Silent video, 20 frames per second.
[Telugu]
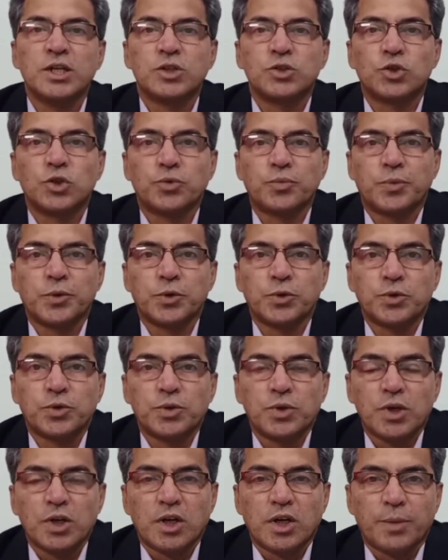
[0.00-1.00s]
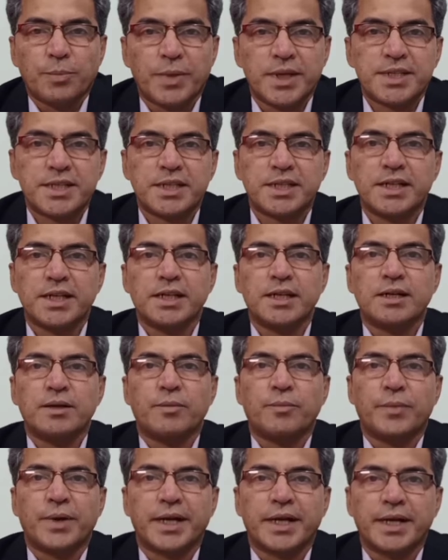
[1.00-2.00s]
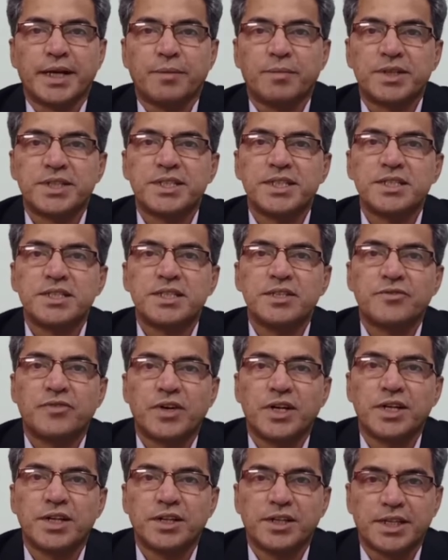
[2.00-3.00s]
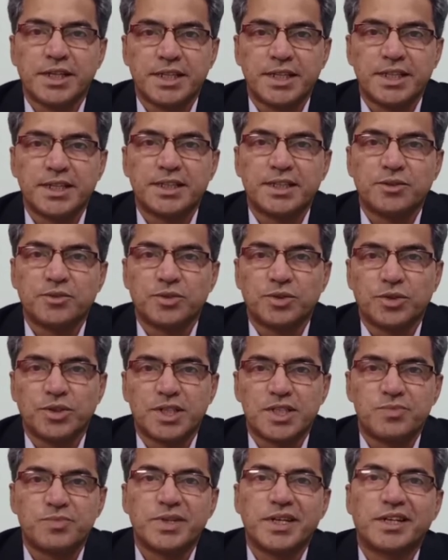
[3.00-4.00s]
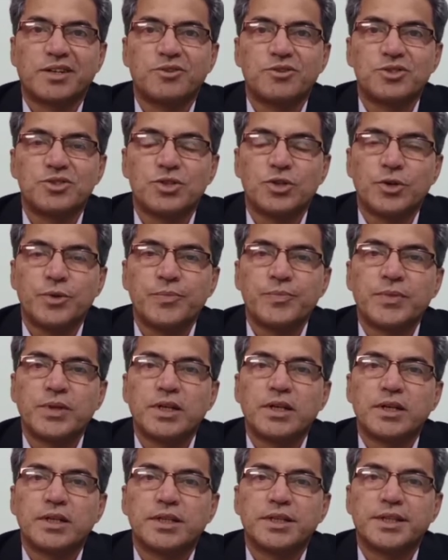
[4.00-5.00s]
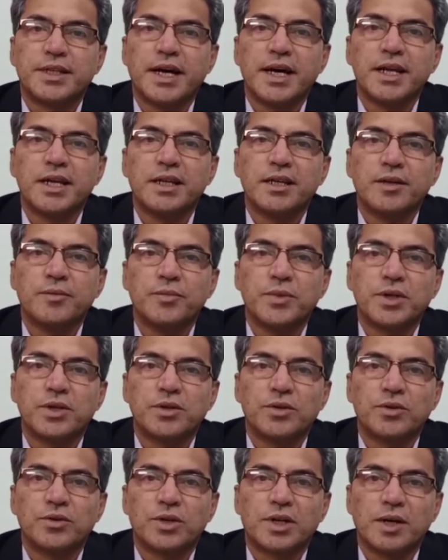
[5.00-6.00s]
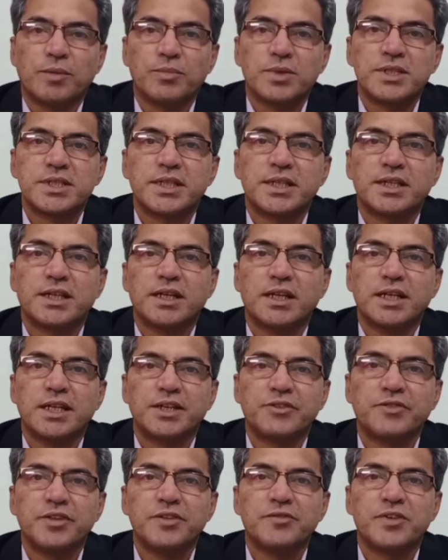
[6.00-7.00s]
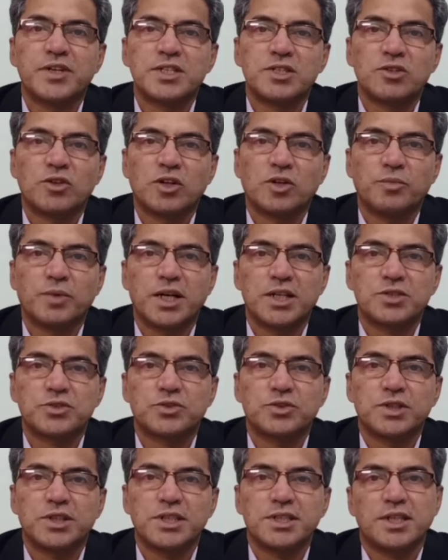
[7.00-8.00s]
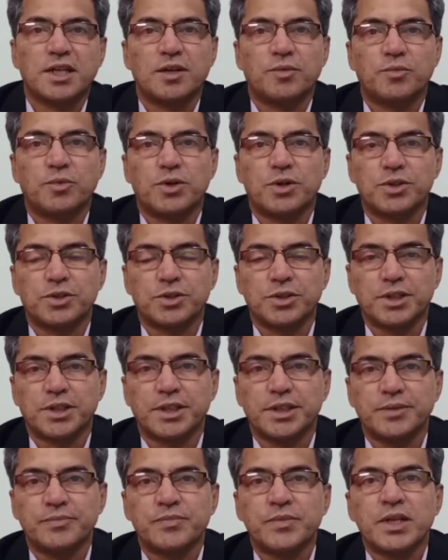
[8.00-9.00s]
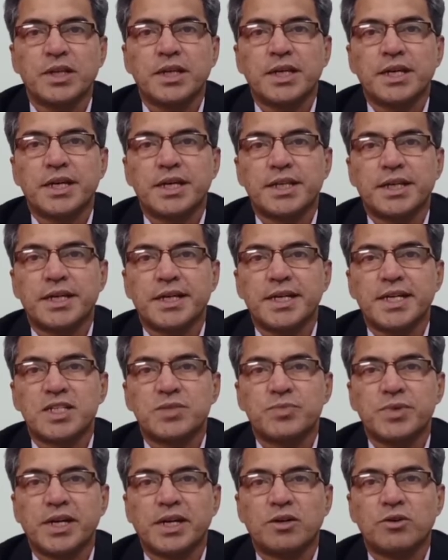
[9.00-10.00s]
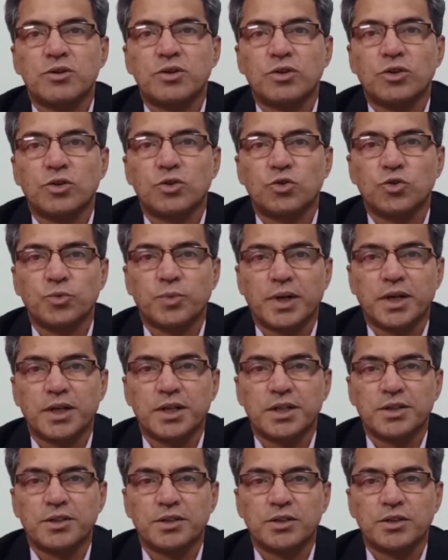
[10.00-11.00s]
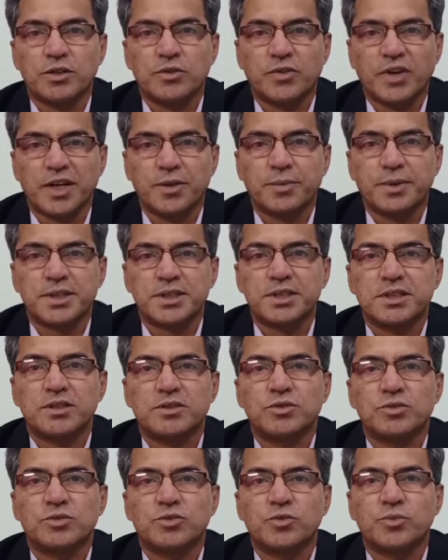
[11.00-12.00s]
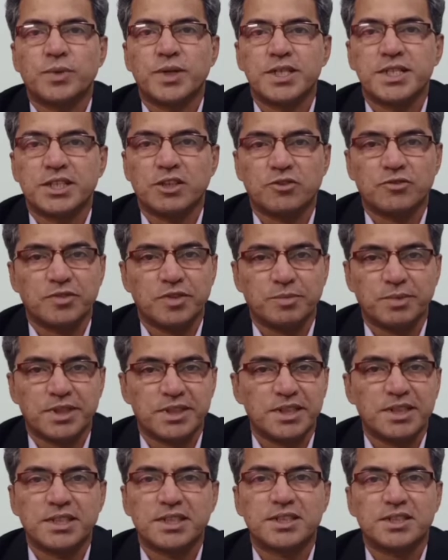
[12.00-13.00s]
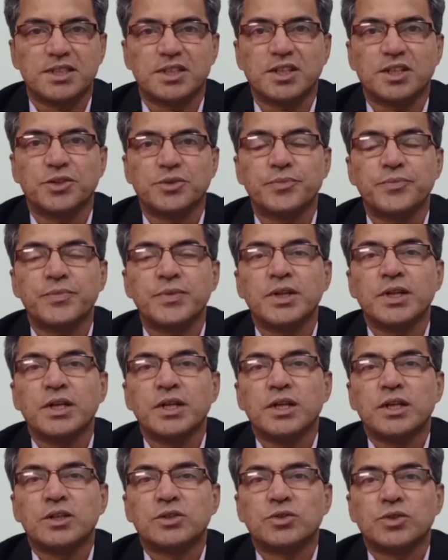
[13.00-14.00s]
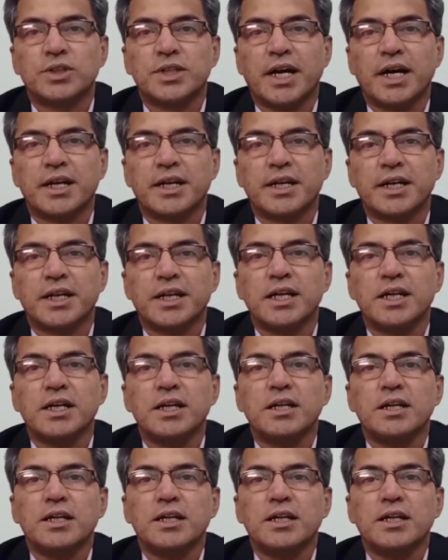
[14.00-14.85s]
సో ఇప్పుడు బేసిక్గా మన ఎమర్జెన్సీ ఫండ్ ఏదైతే ఉందో ఎస్బీ అకౌంట్స్లో దాన్ని మీరు కంపల్సరీగా లిక్విడ్ ఫండ్స్లోకి మార్చుకుంటే చాలా బాగుంటుందండి ఎందుకంటే ఎస్బీ అకౌంట్లో టూ పాయింట్ ఫైవ్ పర్సెంట్ టూ పాయింట్ సెవెన్ ఫైవ్ పర్సెంట్ ఇస్తున్నారు సో దానికన్నా